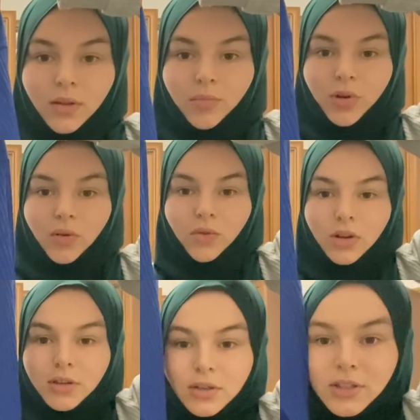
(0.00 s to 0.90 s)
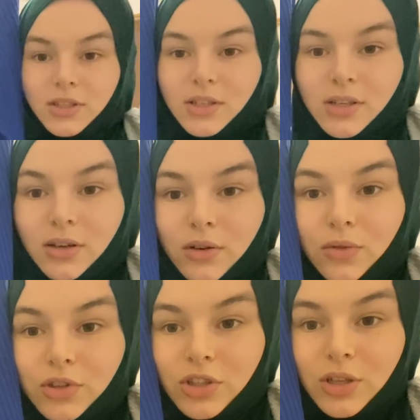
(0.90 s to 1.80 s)
Прикольно. С э,
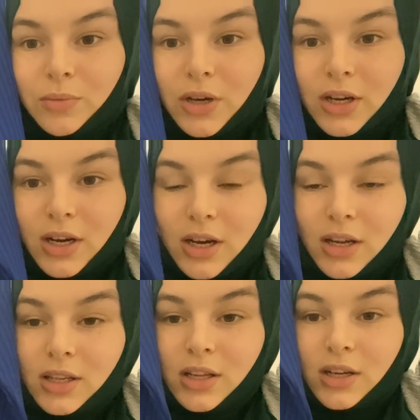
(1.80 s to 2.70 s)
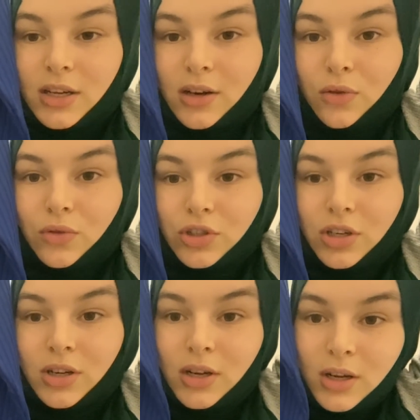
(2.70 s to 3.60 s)
кожаным эко... Это
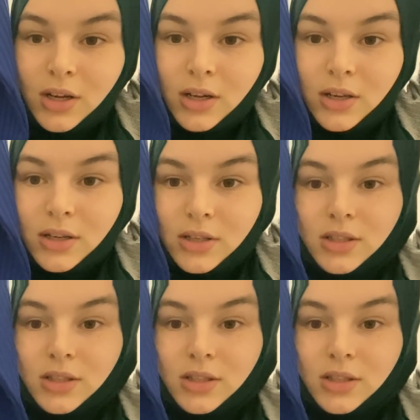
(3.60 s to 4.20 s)
эко-кожа с